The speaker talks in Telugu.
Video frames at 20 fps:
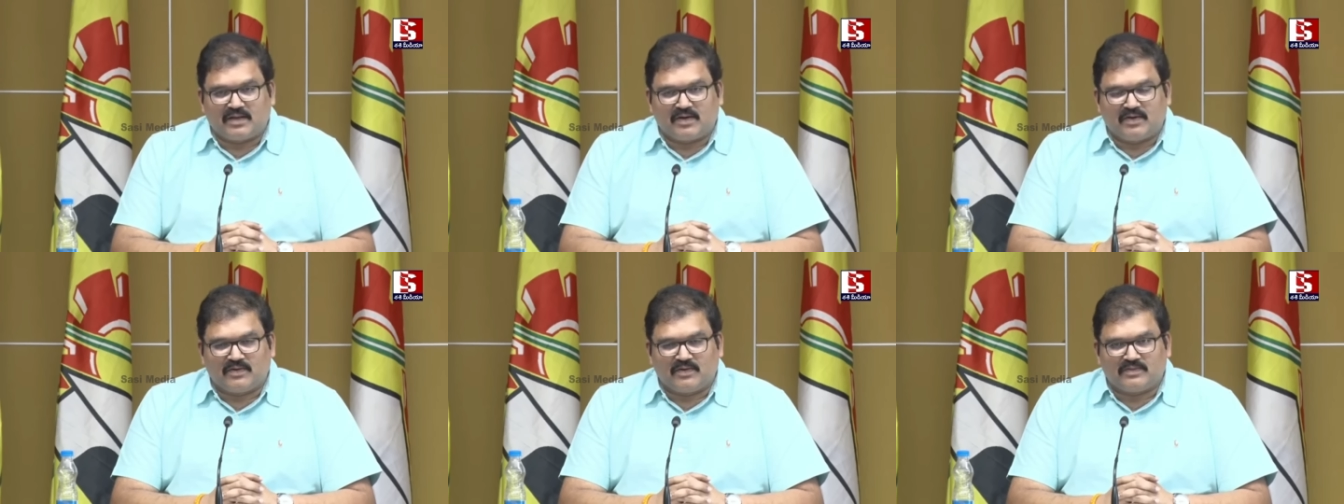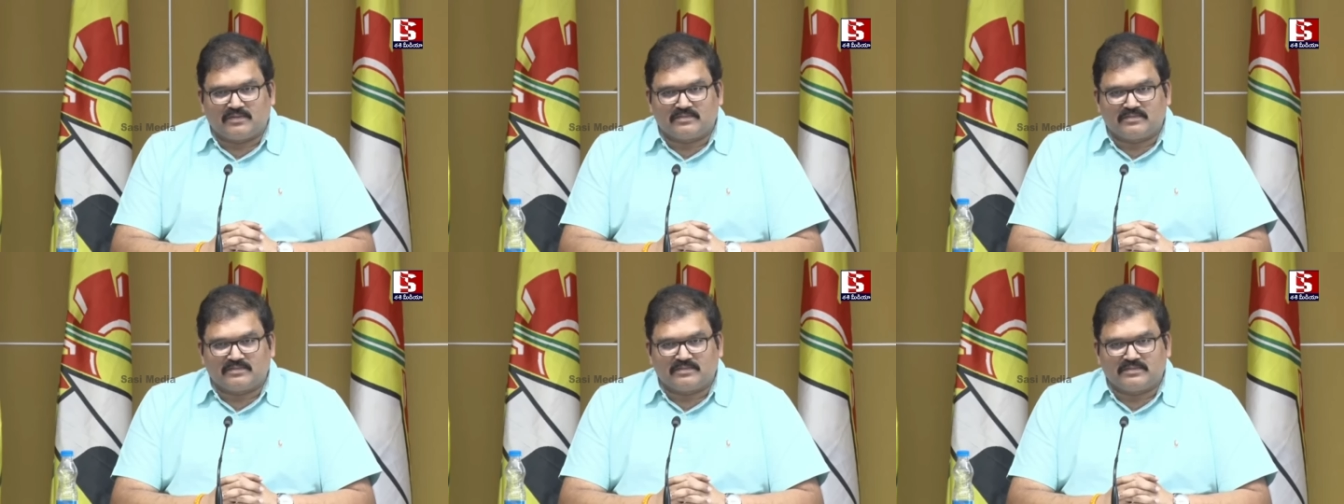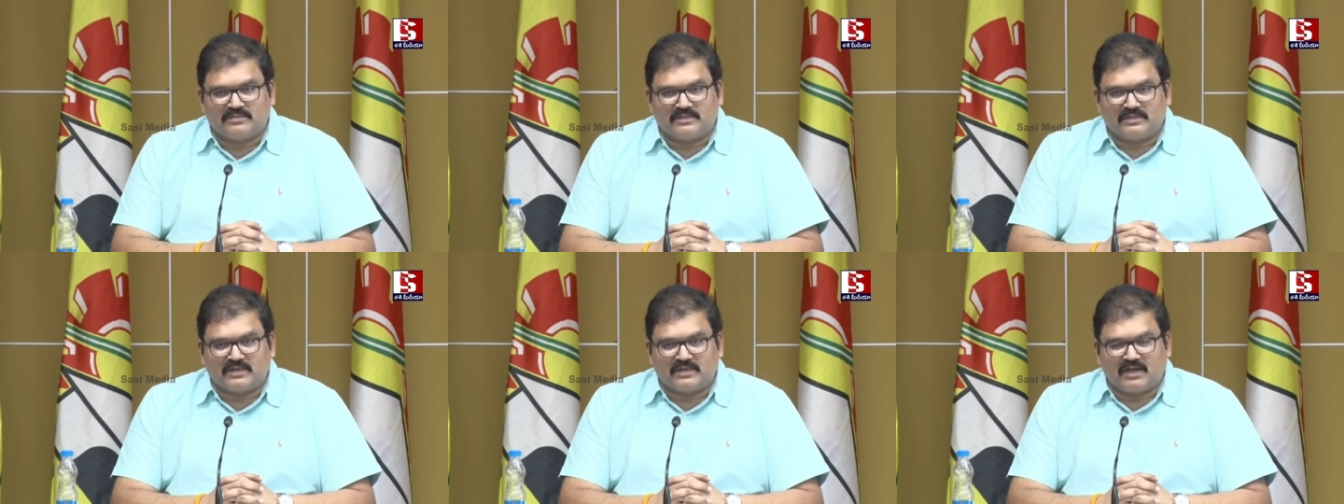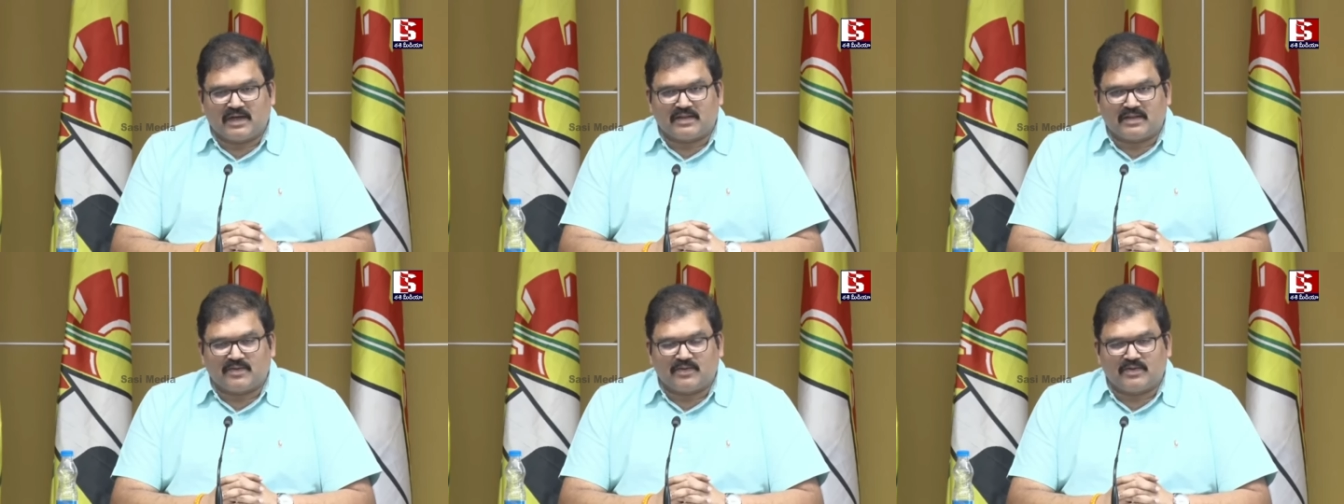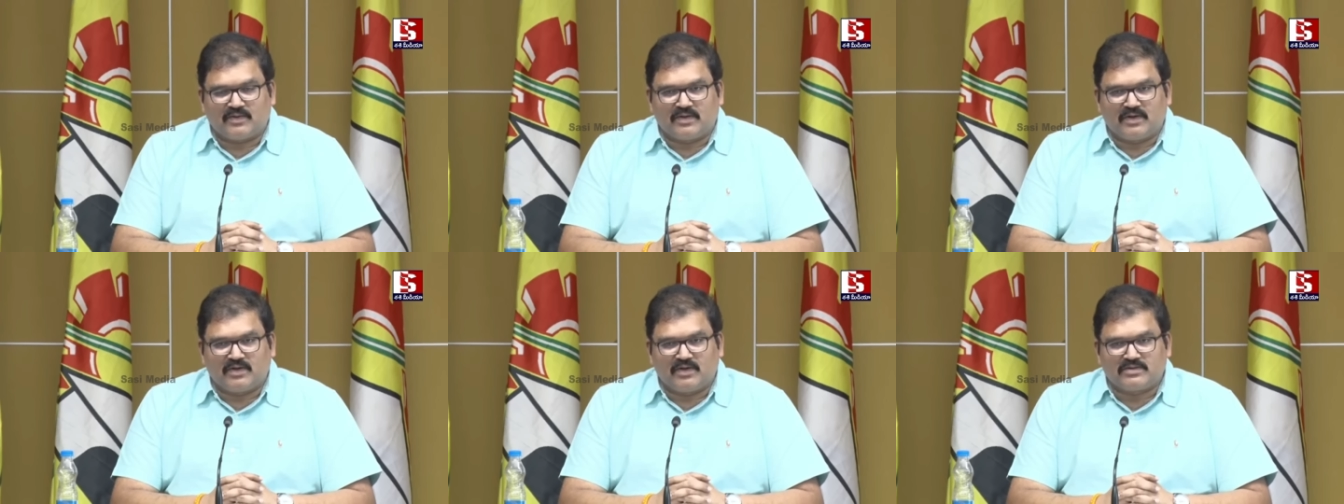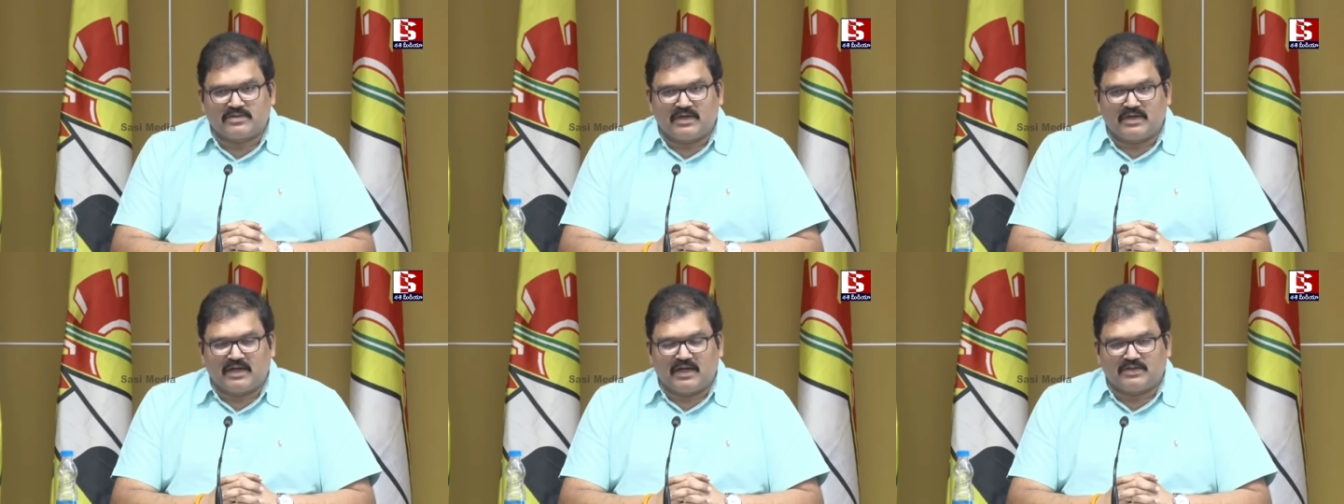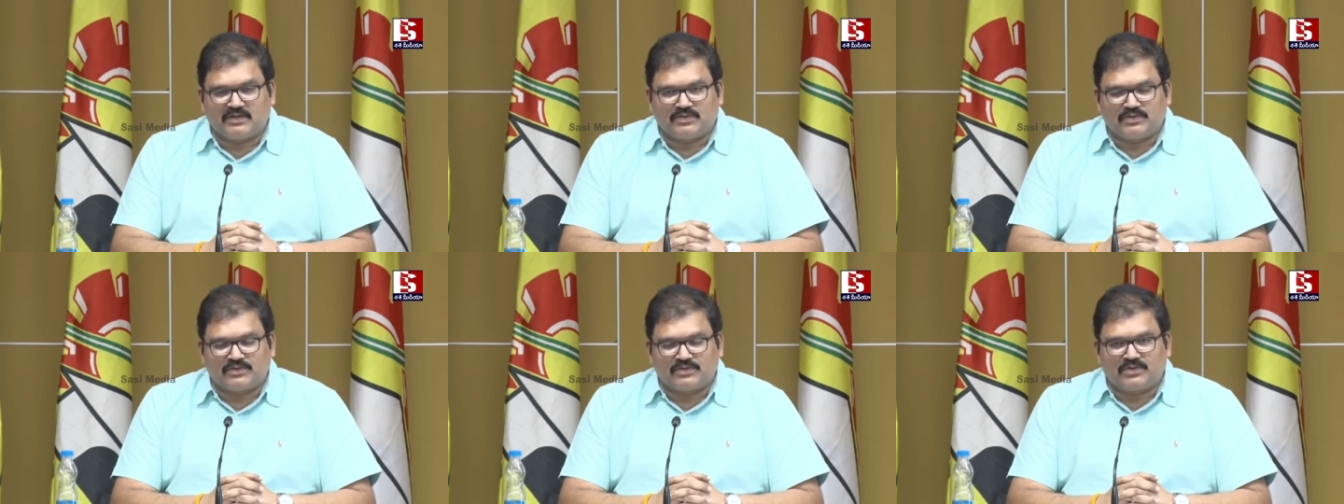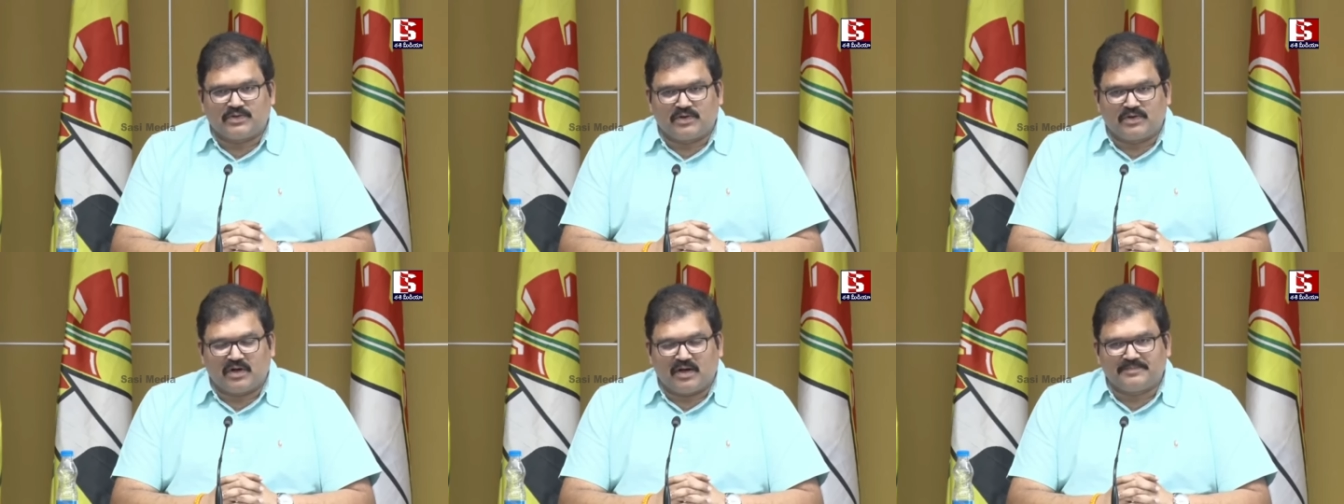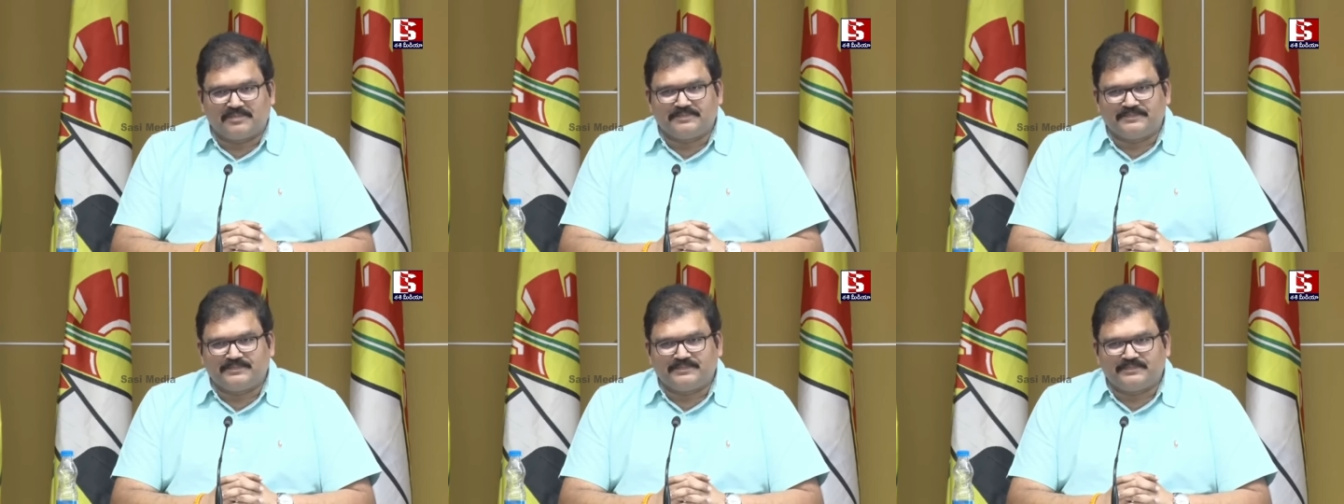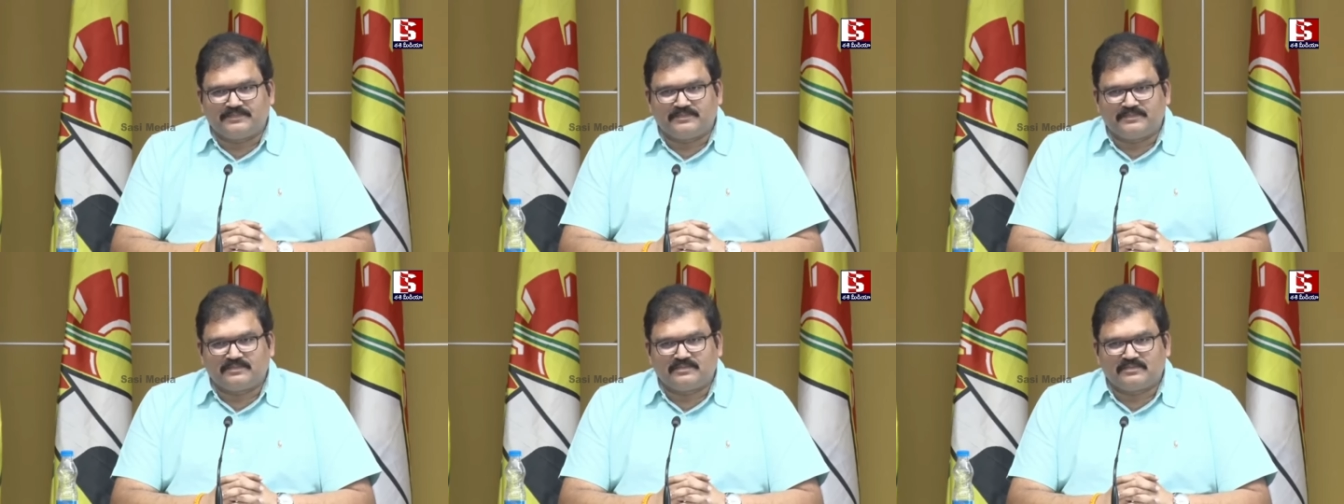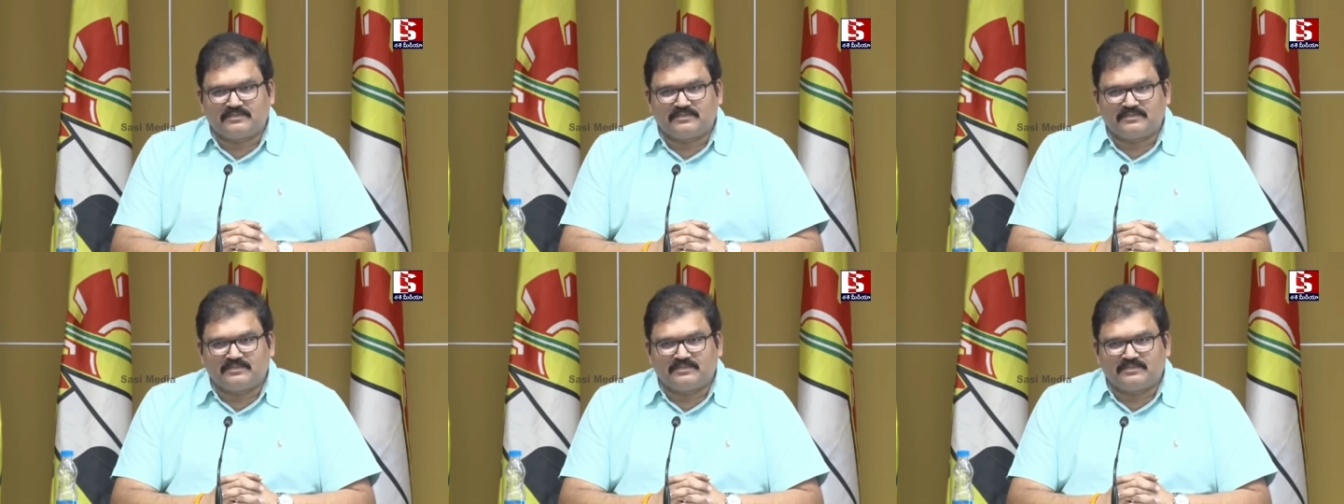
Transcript: మనందరం గత కొద్ది రోజులుగా చూస్తూ ఉన్నాం